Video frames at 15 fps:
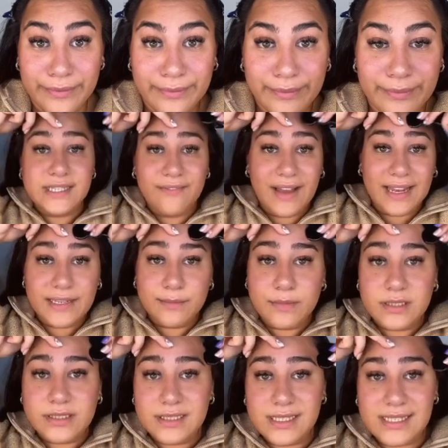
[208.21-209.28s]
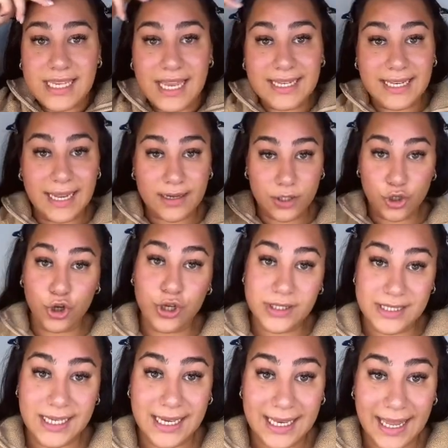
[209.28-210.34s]
Sie war nämlich eine Zeit lang in
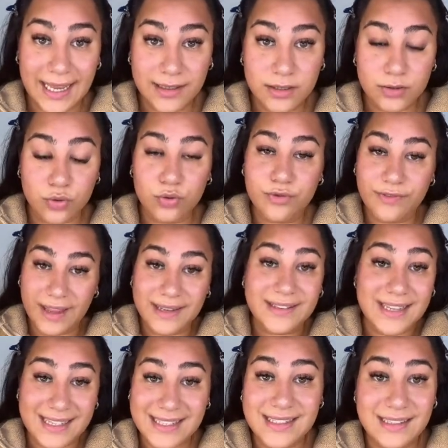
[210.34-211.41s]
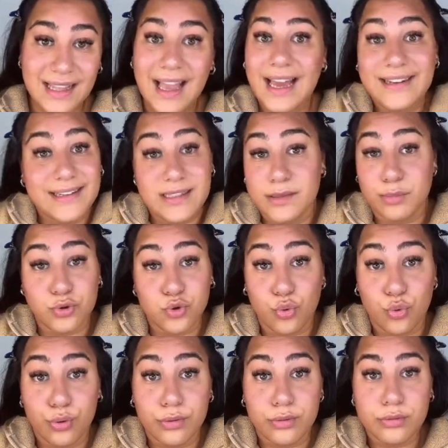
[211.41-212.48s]
Neuseeland und währenddessen hat er sie
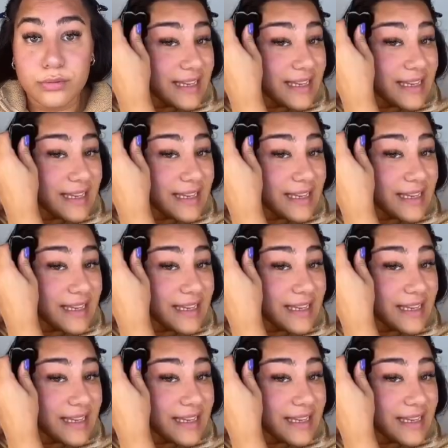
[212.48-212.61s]
betrogen.